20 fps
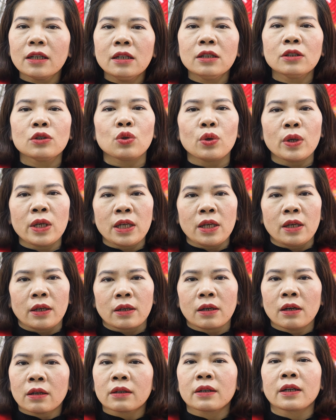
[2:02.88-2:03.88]
tư duy
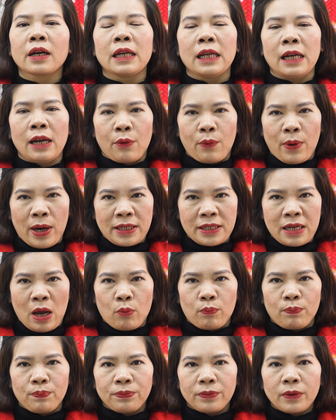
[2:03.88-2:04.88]
cực kỳ là quan
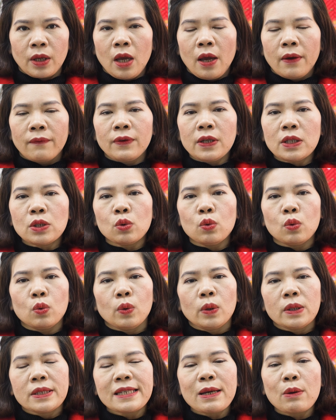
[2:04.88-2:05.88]
trọng ví dụ
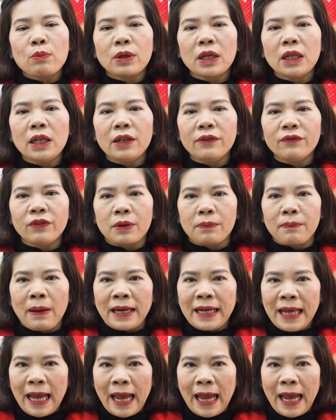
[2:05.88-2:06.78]
trong cái lĩnh vực bán